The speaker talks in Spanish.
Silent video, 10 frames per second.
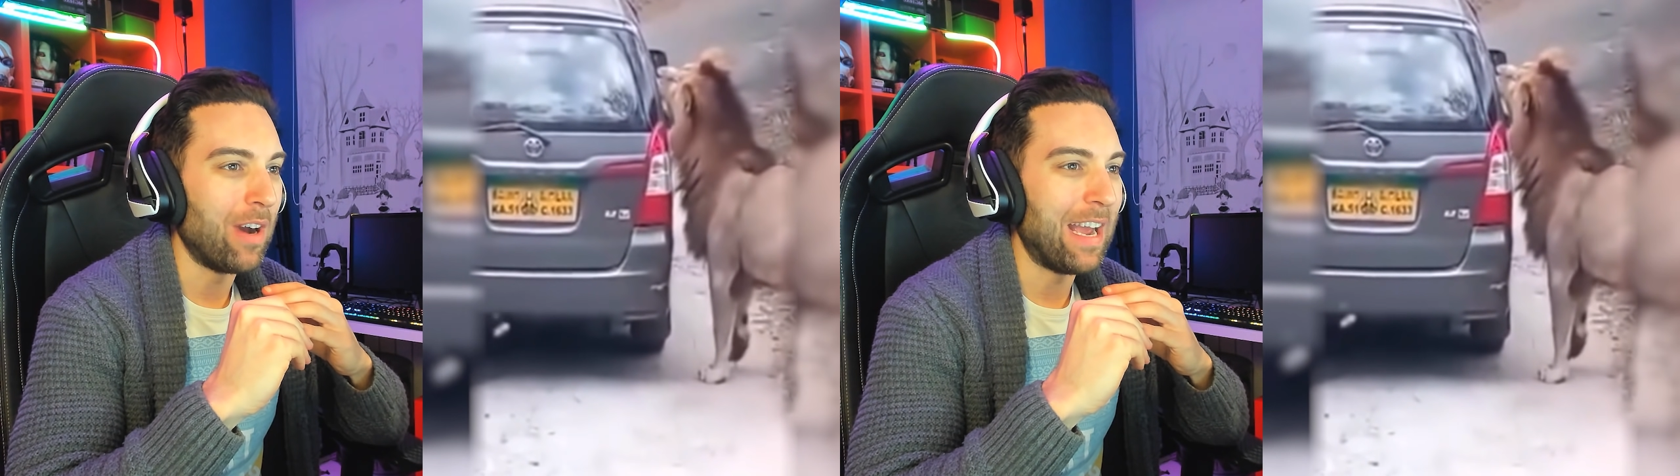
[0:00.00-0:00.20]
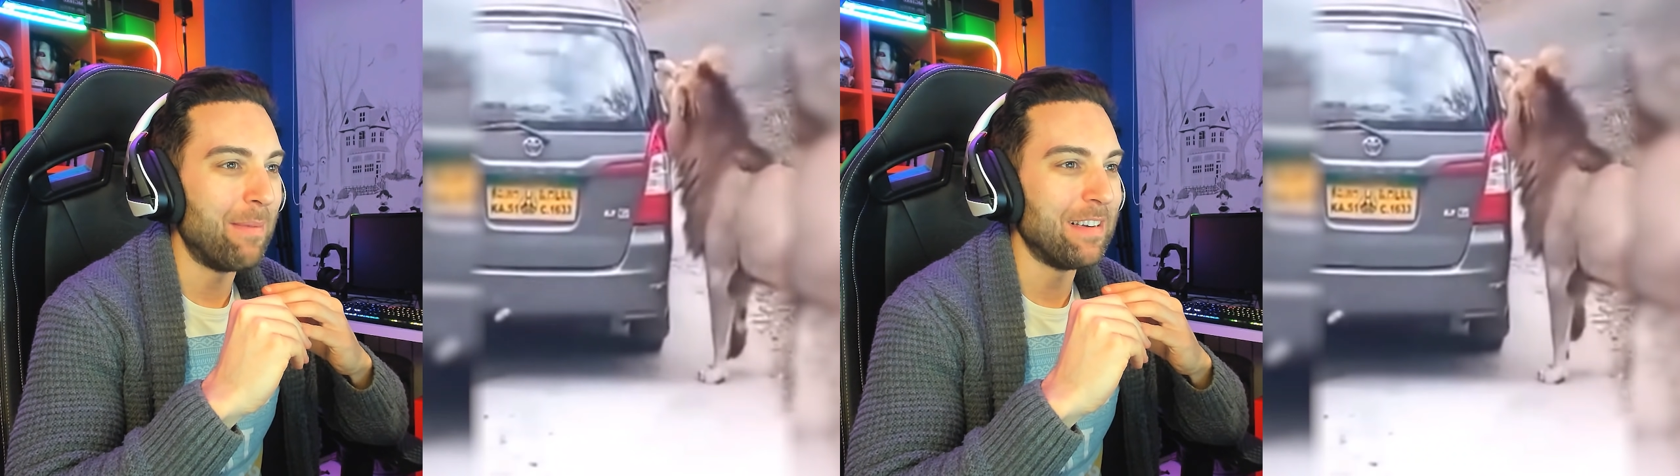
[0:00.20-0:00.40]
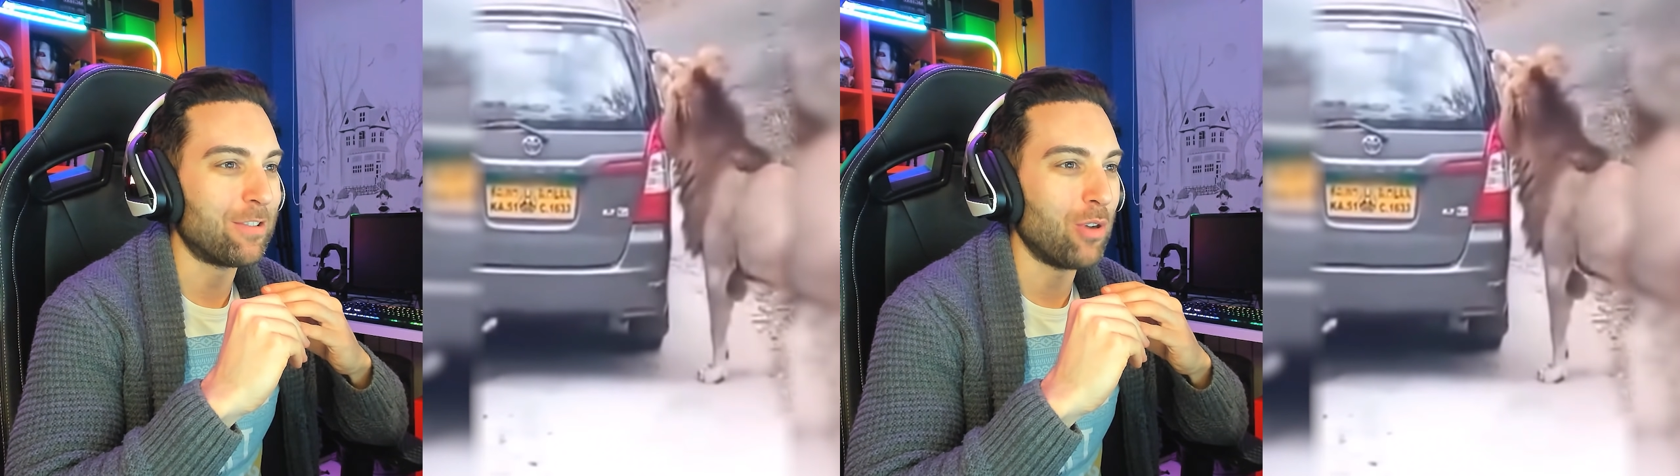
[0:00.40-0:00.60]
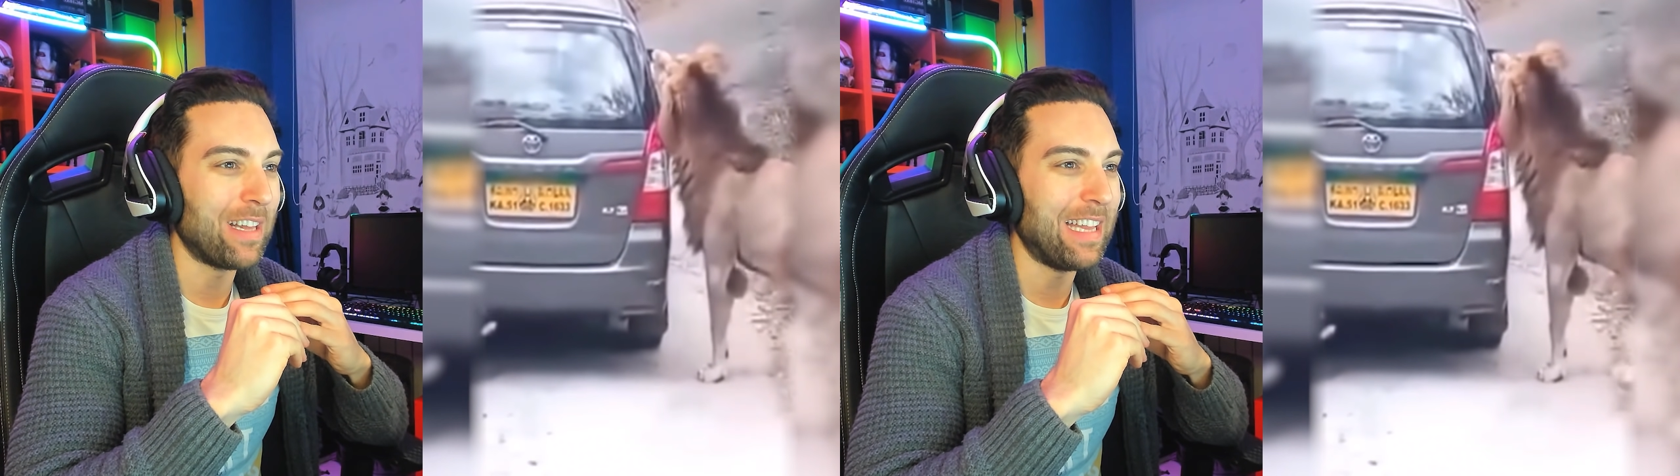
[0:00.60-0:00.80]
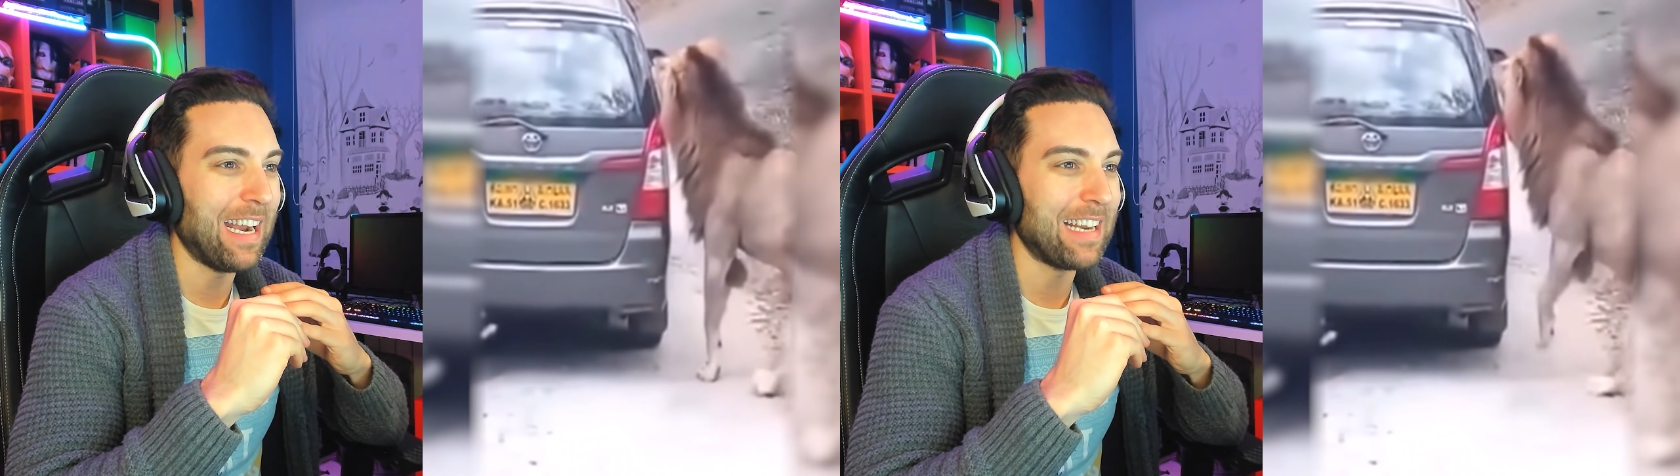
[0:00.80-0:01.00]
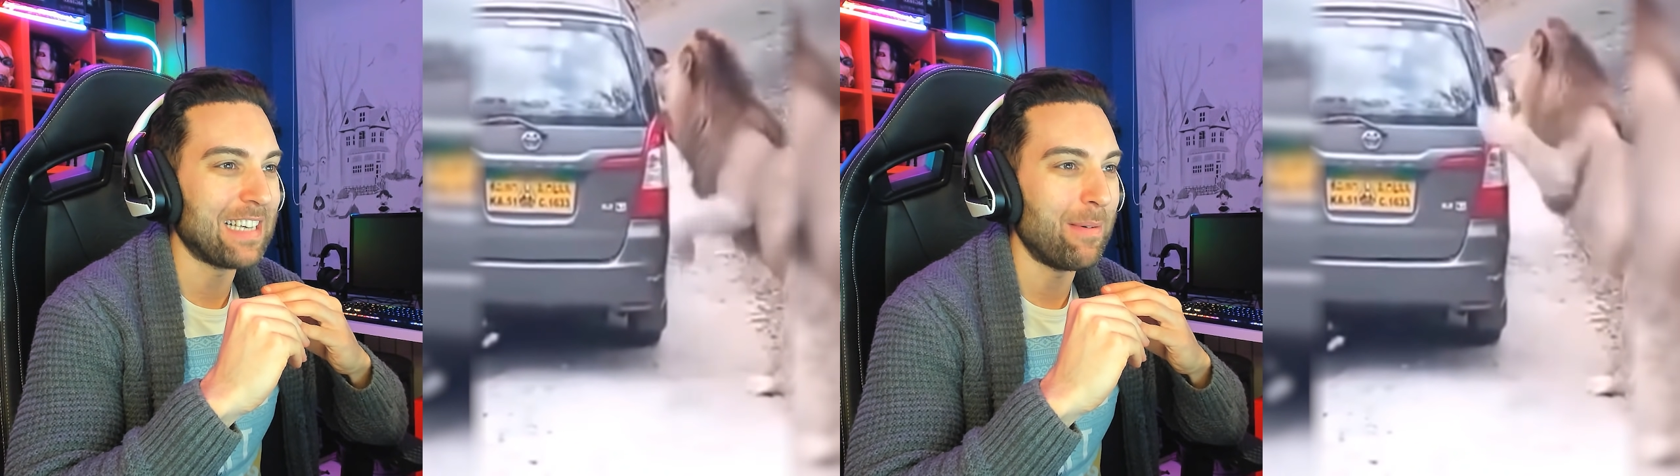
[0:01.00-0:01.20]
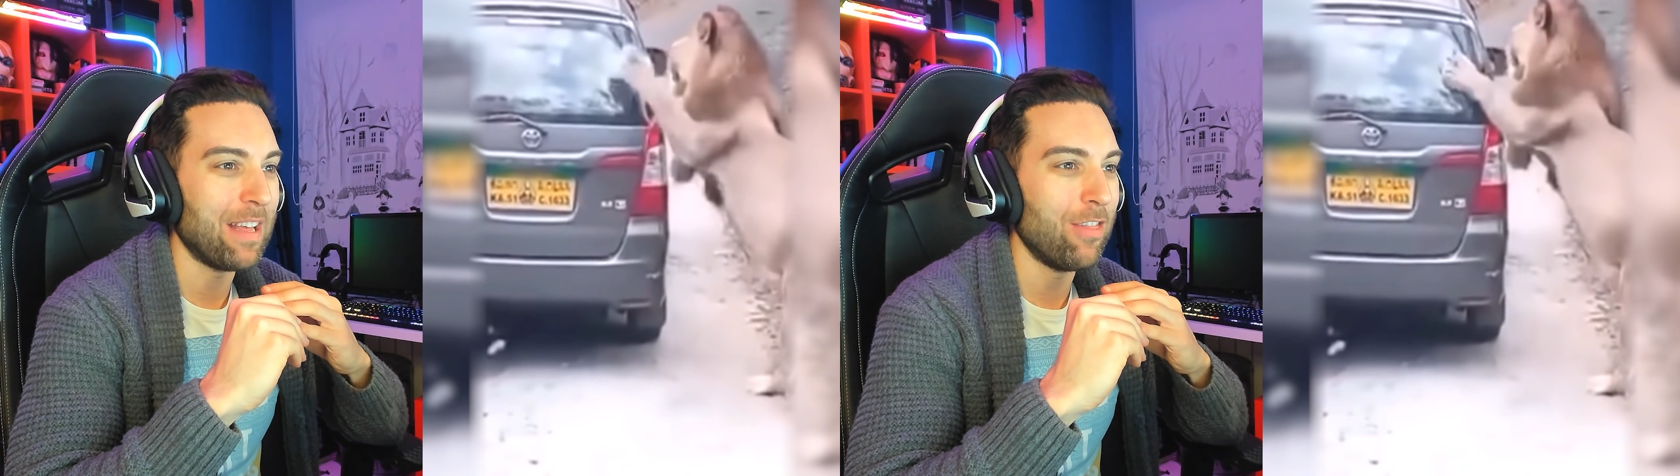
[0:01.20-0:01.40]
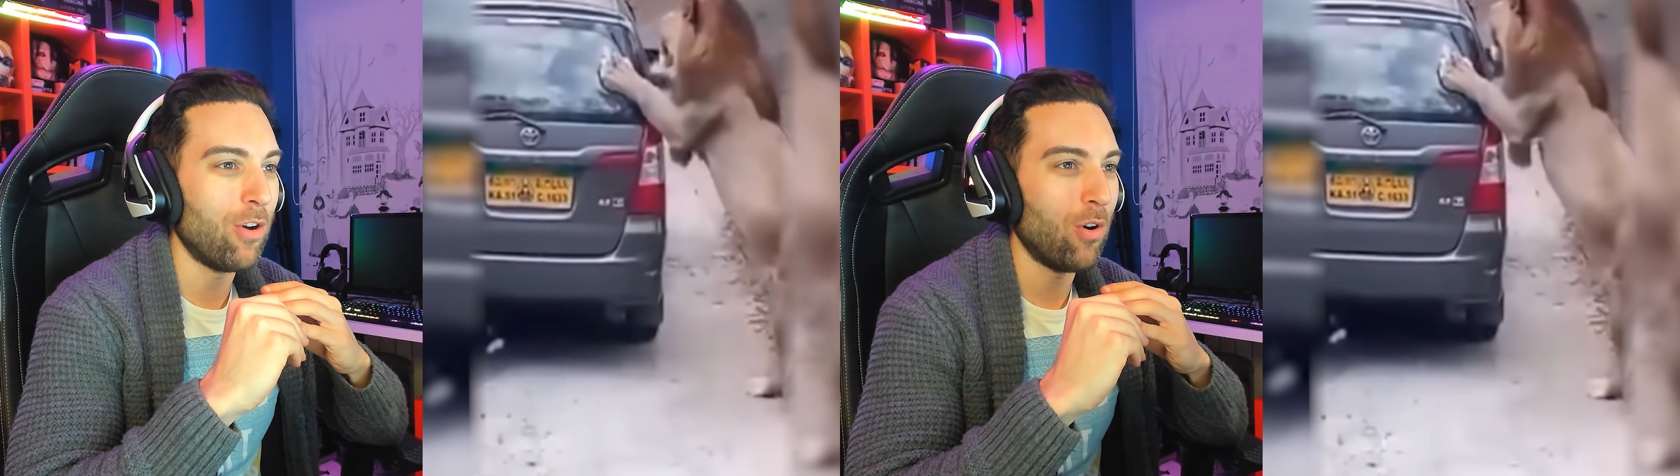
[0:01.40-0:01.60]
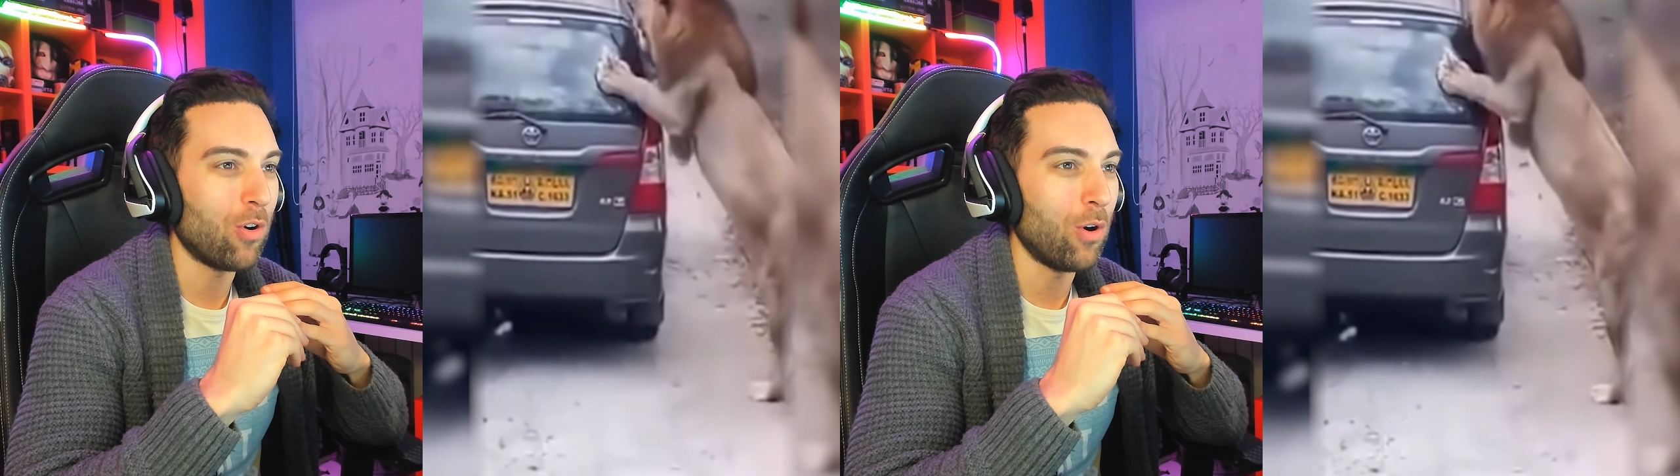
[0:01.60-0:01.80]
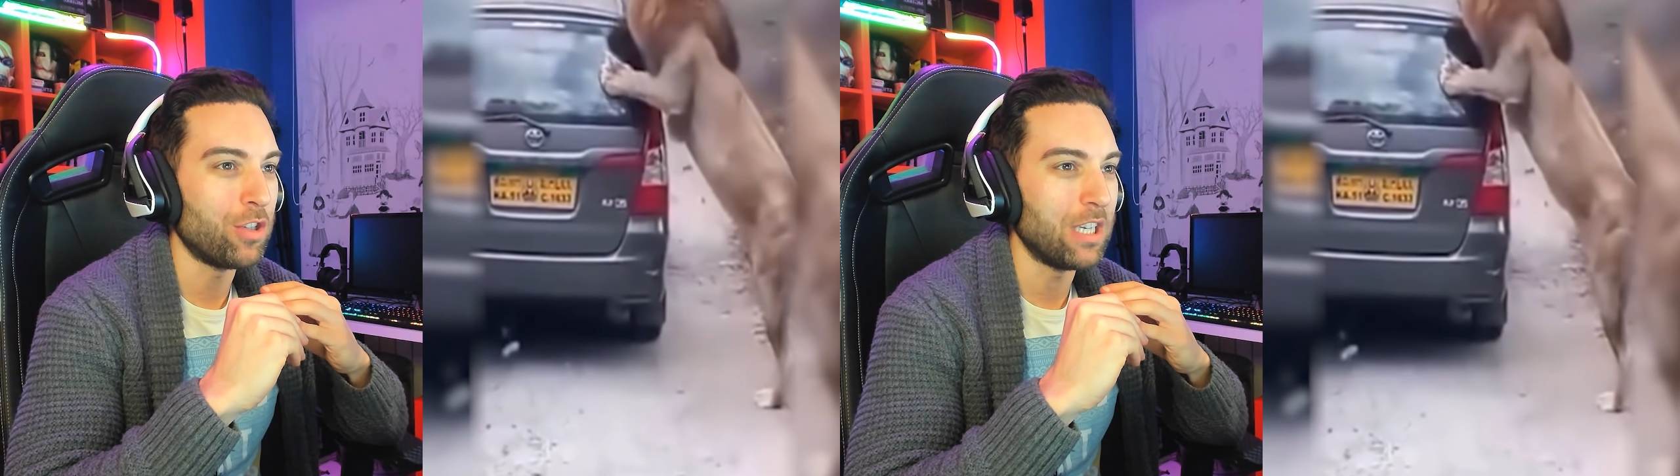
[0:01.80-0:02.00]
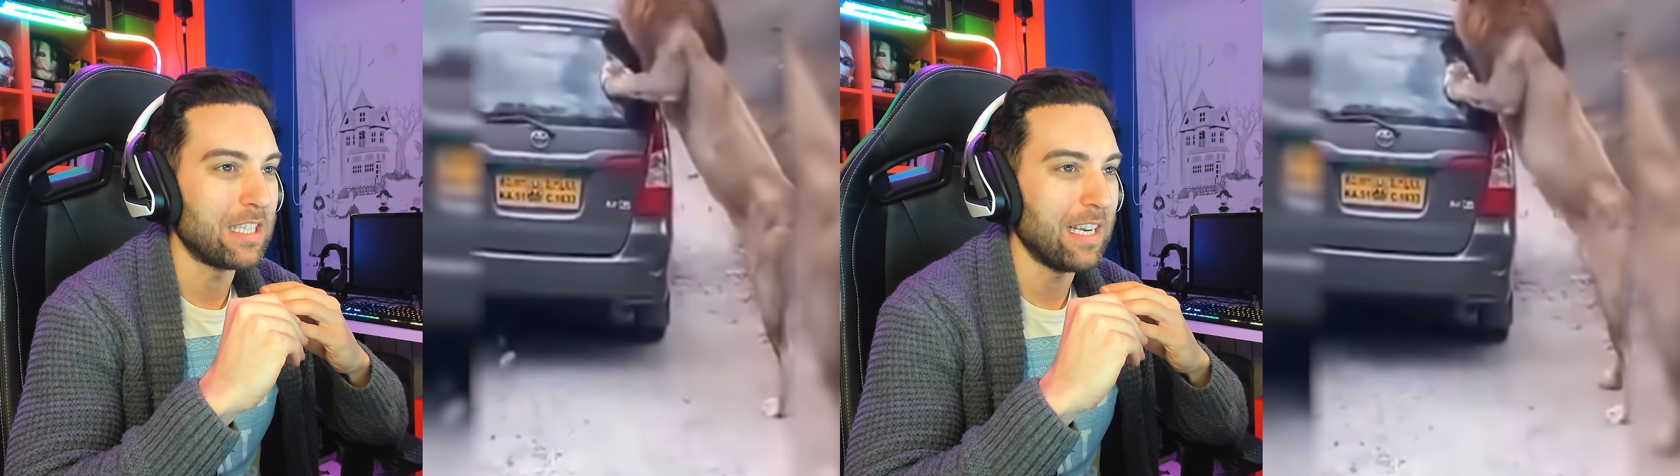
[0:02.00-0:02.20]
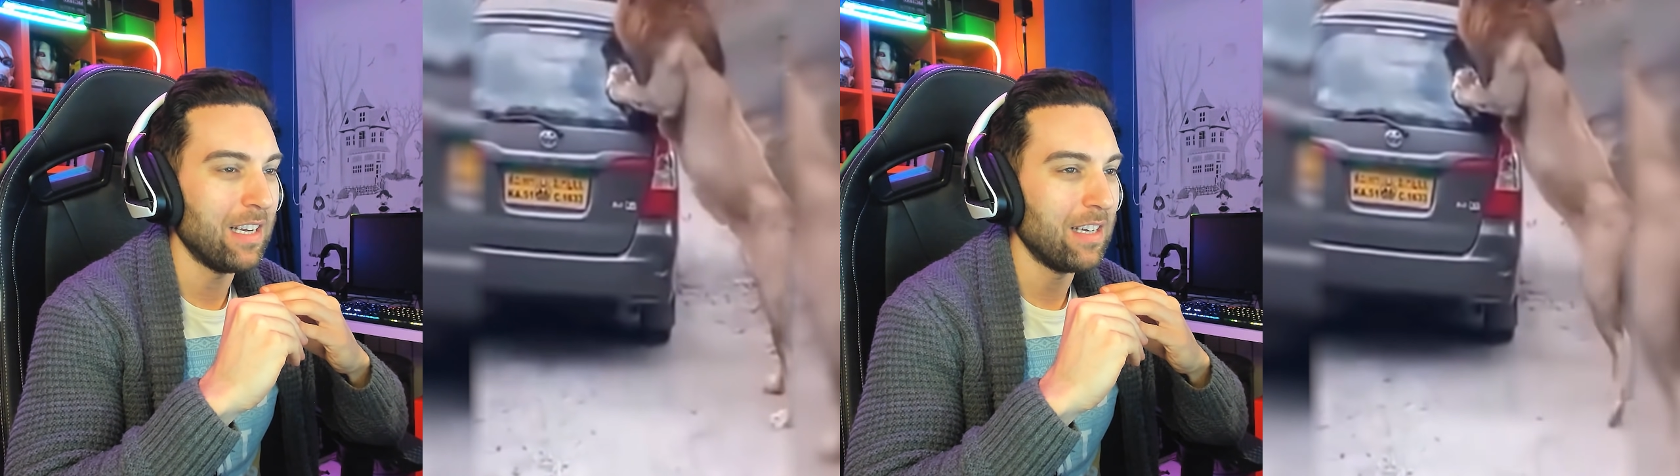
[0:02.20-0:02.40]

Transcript: He visto a tigres abriendo coches, eh.